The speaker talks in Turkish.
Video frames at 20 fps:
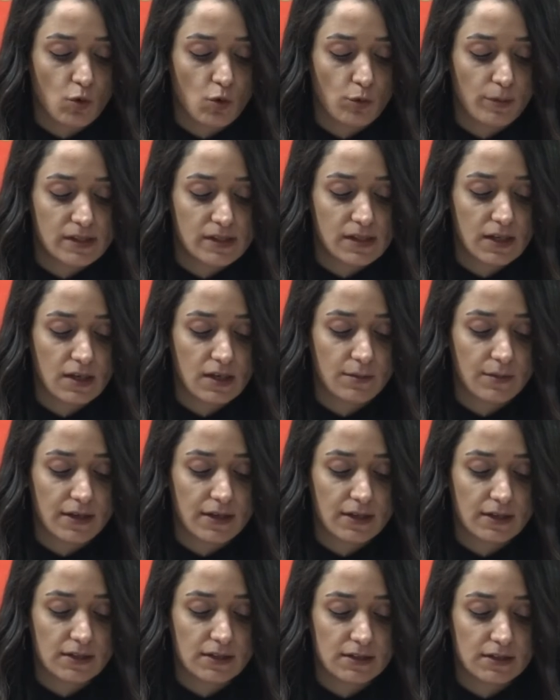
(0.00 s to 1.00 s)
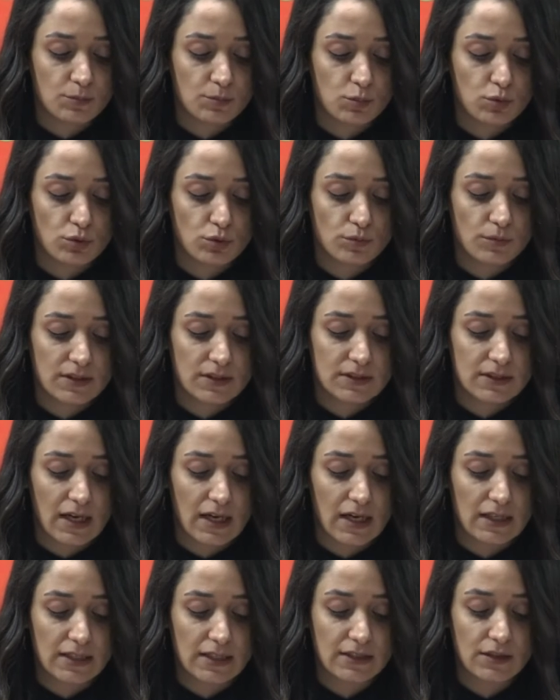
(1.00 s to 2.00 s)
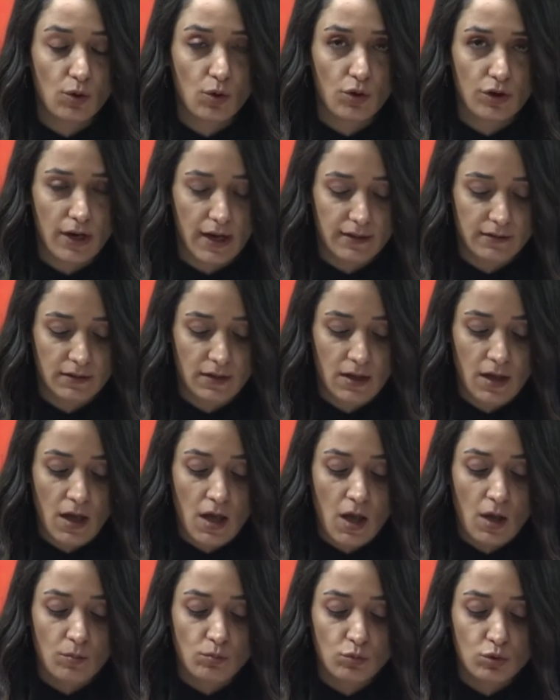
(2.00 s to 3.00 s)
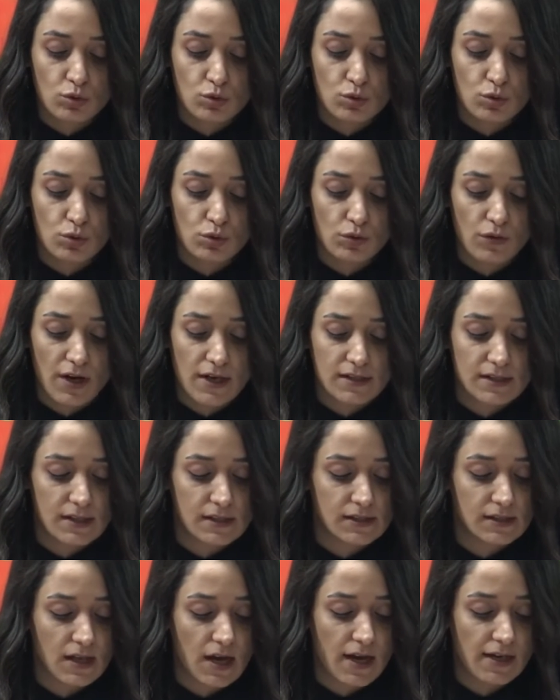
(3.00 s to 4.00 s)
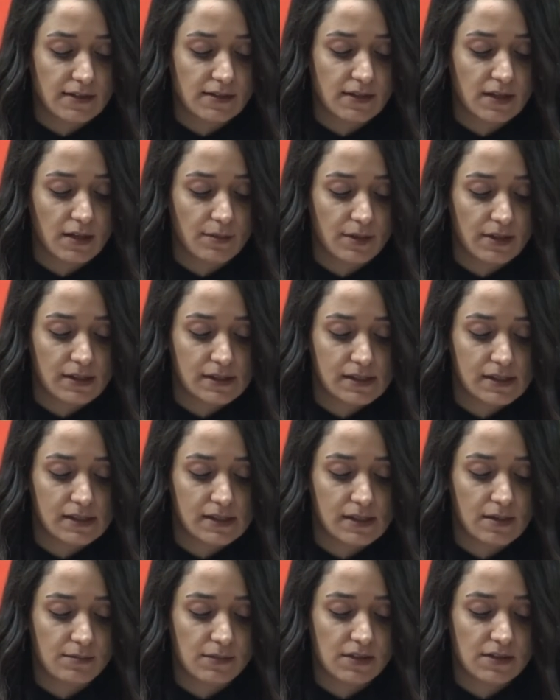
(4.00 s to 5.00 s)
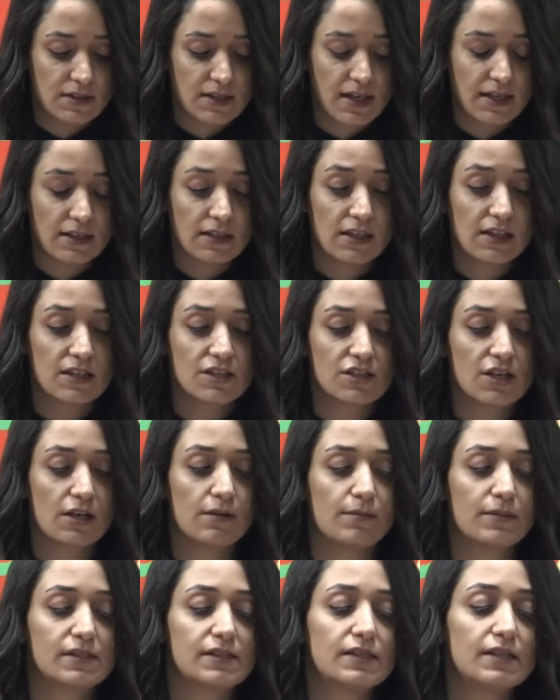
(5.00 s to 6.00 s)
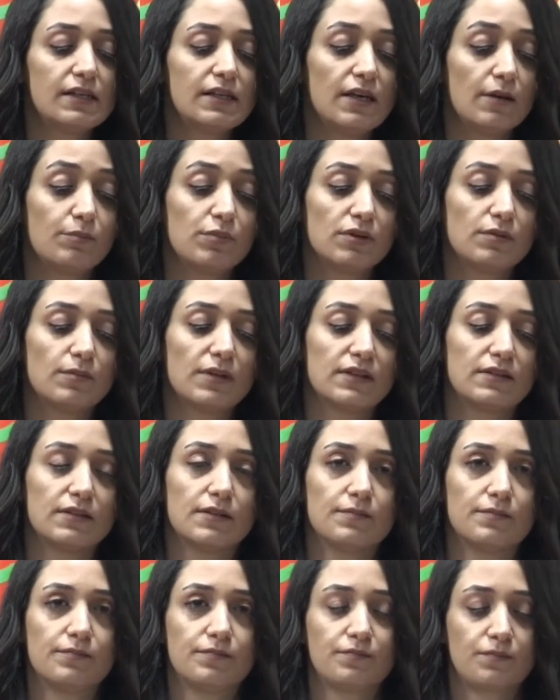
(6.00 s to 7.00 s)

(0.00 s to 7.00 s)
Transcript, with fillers: Movesa kameralarının bulunmadığı alanı gören Munzur Üniversitesi'ne ait kamera sisteminin teknik incelemesi yapılmadı.